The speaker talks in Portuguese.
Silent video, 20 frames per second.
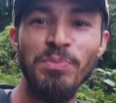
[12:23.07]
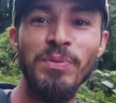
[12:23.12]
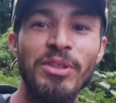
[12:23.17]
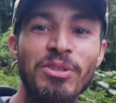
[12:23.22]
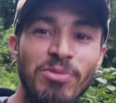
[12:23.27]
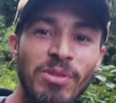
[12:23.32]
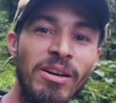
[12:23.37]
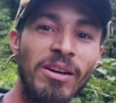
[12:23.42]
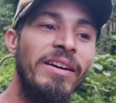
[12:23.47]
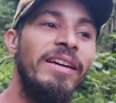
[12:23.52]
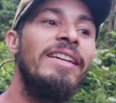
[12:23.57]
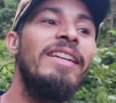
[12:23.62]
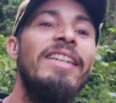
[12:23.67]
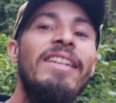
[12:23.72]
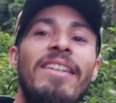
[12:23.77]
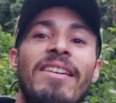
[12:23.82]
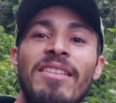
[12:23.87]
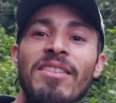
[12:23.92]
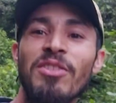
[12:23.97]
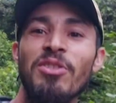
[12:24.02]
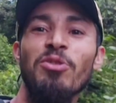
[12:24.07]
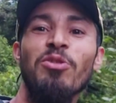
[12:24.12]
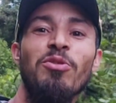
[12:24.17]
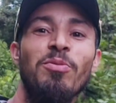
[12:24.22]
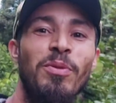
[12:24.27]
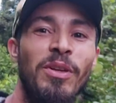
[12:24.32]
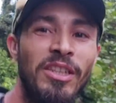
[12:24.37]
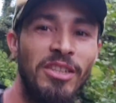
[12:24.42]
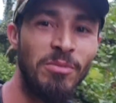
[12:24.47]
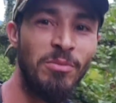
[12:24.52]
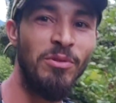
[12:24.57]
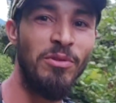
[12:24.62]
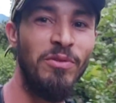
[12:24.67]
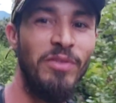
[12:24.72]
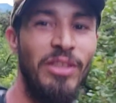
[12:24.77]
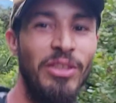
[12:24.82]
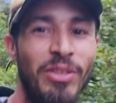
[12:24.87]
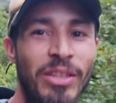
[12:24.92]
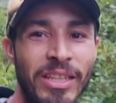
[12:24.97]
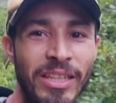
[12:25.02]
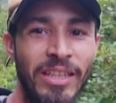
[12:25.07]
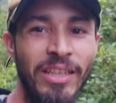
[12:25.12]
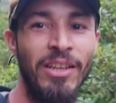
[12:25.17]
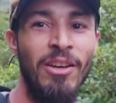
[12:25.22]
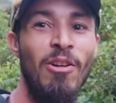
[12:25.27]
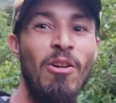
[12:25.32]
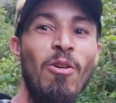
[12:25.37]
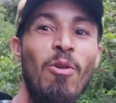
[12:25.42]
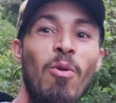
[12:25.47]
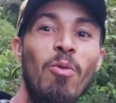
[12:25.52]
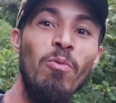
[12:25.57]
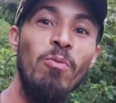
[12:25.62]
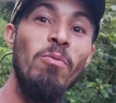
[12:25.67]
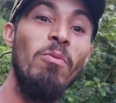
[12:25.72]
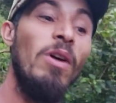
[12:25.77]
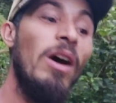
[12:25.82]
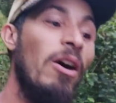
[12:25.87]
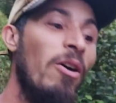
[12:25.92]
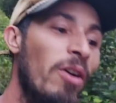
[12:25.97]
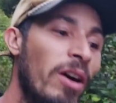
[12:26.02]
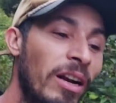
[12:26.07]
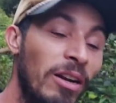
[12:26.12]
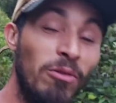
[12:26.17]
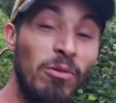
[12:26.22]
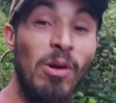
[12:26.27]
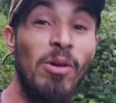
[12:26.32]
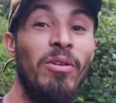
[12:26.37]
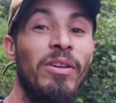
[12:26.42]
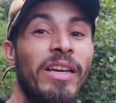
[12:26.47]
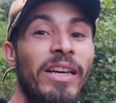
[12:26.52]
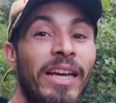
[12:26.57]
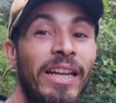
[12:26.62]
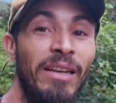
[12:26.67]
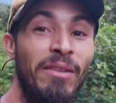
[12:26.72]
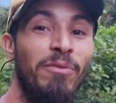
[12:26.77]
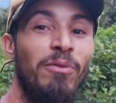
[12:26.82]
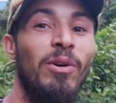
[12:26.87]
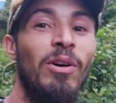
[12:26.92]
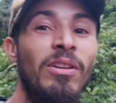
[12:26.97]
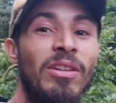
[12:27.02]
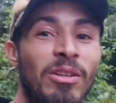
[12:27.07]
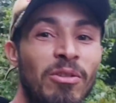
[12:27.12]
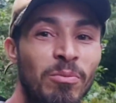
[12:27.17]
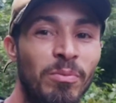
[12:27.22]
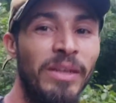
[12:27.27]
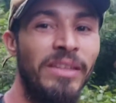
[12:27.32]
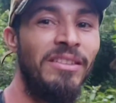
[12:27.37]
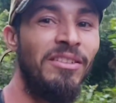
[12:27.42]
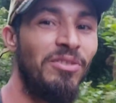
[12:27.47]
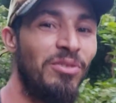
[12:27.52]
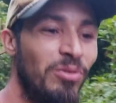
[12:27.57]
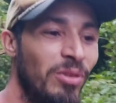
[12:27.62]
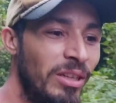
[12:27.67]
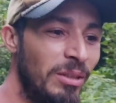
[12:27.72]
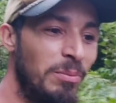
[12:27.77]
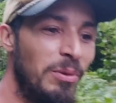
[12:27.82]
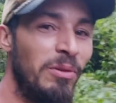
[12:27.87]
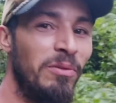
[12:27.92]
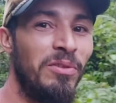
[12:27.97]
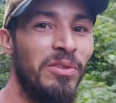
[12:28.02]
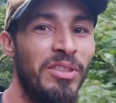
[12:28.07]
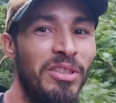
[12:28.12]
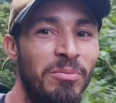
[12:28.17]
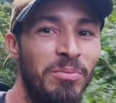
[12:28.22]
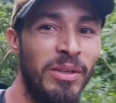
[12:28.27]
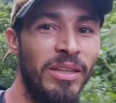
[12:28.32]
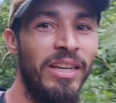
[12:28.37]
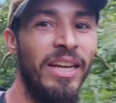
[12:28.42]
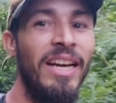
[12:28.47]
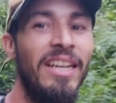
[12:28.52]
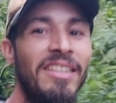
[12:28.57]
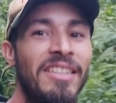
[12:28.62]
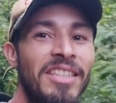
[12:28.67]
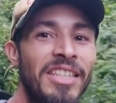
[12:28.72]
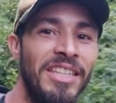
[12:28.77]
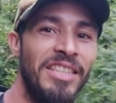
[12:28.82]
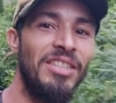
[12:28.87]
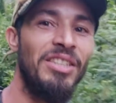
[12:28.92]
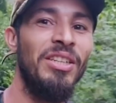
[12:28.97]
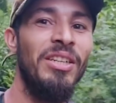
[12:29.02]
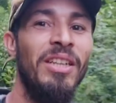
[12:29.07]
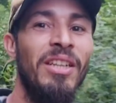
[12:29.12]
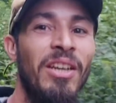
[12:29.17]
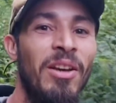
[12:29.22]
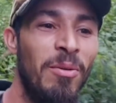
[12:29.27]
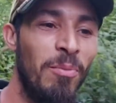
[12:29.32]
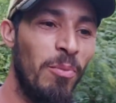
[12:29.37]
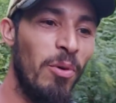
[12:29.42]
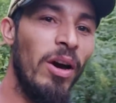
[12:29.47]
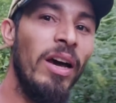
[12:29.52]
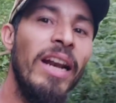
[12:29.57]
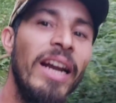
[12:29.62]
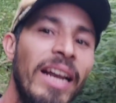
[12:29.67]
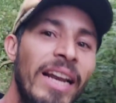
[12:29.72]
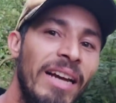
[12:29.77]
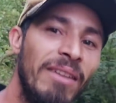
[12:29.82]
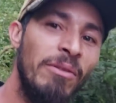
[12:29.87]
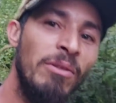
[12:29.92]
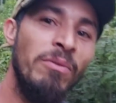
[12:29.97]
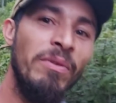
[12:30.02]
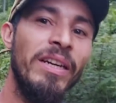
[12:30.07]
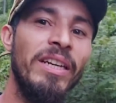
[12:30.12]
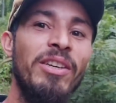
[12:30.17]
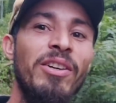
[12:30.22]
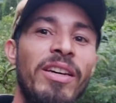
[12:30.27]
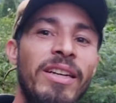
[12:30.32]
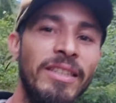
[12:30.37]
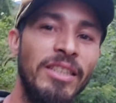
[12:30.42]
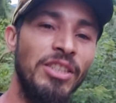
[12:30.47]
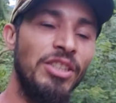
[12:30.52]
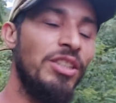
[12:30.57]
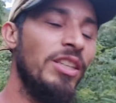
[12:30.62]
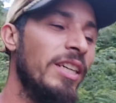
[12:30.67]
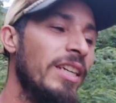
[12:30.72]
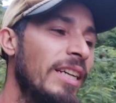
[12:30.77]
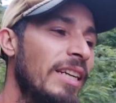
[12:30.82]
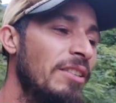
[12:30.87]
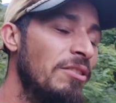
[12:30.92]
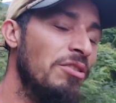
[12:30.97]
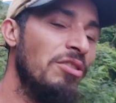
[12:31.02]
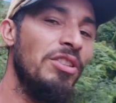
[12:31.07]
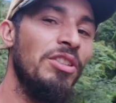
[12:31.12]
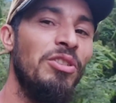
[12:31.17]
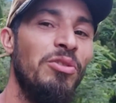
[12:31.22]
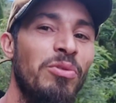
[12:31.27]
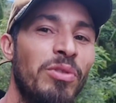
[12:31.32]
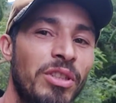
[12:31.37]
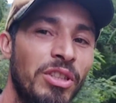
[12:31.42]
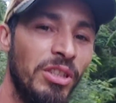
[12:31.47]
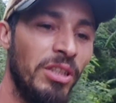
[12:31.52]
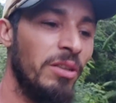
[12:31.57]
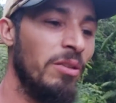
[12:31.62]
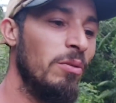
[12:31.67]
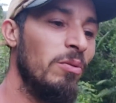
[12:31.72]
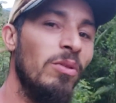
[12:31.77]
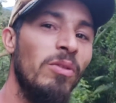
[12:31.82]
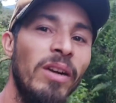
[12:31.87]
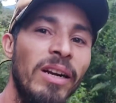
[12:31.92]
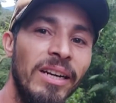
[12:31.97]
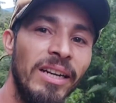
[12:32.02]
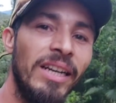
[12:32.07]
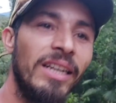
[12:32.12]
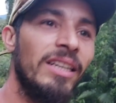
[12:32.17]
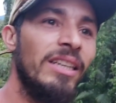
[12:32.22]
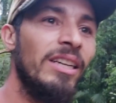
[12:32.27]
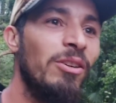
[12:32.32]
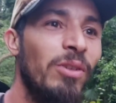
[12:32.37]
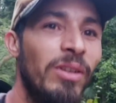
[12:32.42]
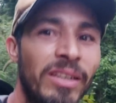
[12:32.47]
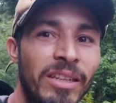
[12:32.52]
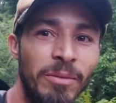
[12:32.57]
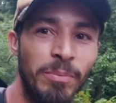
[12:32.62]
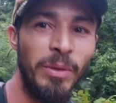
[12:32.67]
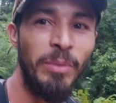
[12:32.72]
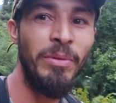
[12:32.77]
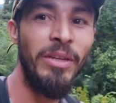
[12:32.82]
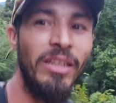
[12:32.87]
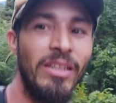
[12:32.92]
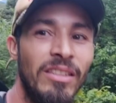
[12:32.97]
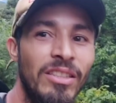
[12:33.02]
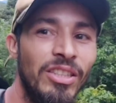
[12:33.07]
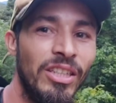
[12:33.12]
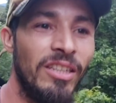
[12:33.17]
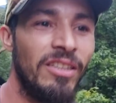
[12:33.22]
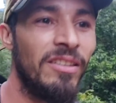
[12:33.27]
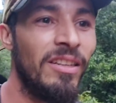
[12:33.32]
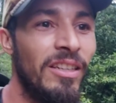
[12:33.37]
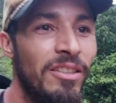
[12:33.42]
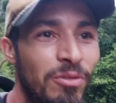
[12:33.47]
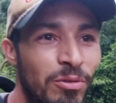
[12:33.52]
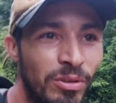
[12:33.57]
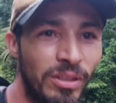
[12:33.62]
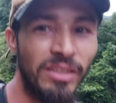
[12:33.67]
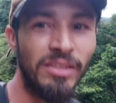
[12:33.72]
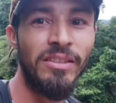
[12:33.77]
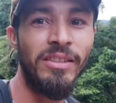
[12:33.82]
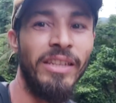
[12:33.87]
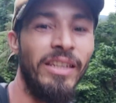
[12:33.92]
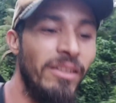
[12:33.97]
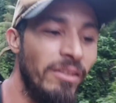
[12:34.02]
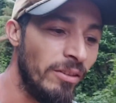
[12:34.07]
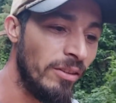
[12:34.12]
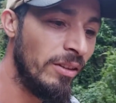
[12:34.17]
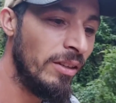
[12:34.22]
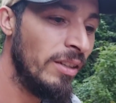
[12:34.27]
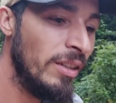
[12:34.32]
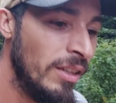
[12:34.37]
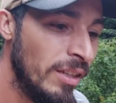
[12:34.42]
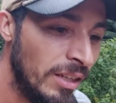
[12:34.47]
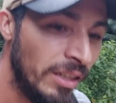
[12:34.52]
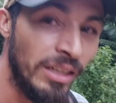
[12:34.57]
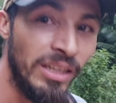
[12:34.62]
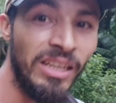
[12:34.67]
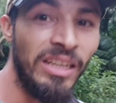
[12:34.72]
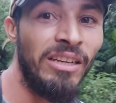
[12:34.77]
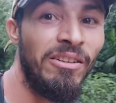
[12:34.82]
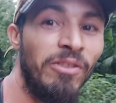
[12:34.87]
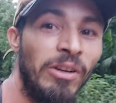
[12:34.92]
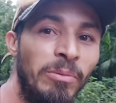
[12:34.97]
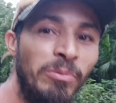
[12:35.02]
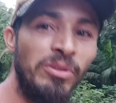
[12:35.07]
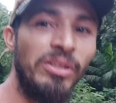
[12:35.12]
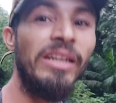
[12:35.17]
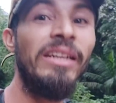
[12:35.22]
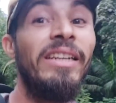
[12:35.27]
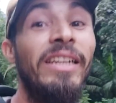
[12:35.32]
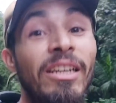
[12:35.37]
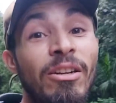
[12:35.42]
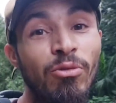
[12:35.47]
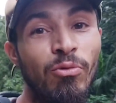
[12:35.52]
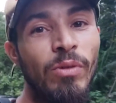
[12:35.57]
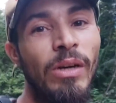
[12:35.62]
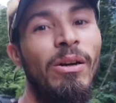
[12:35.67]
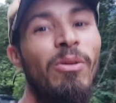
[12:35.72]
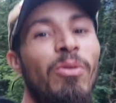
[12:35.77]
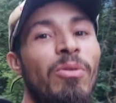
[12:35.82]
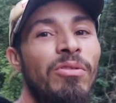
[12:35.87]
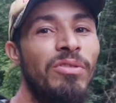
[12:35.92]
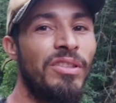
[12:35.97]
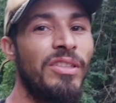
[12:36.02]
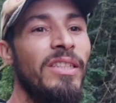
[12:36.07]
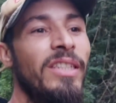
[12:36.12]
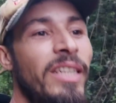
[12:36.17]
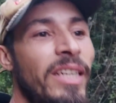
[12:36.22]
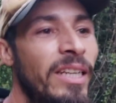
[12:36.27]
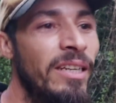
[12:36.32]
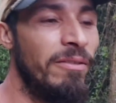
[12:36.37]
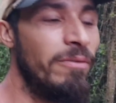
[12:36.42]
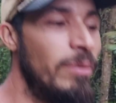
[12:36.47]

O pessoal vai ter que assistir os próximos vídeos aí. Uma hora qualquer ele volta com mais história pra vocês, beleza, gente? Bora lá, vamos ver que hora a gente chega lá no sítio hoje. Eu vou guardar aqui agora o equipamento, que já está escurecendo. E vamos atento com a onça, né?